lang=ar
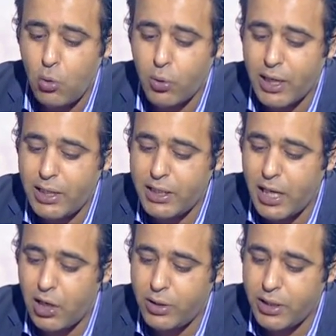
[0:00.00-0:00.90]

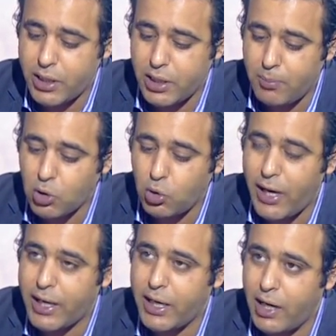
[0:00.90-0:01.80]
وخليني اقول لك برضه
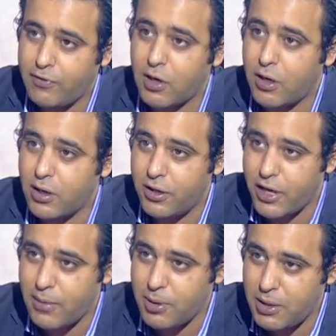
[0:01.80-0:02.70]
حاجه هفكر
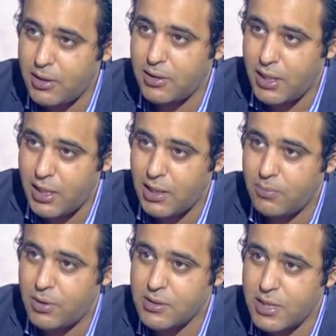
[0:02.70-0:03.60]
الارهابيين تاني
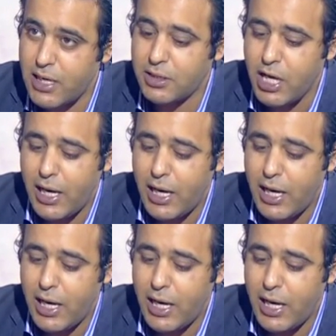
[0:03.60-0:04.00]
برساله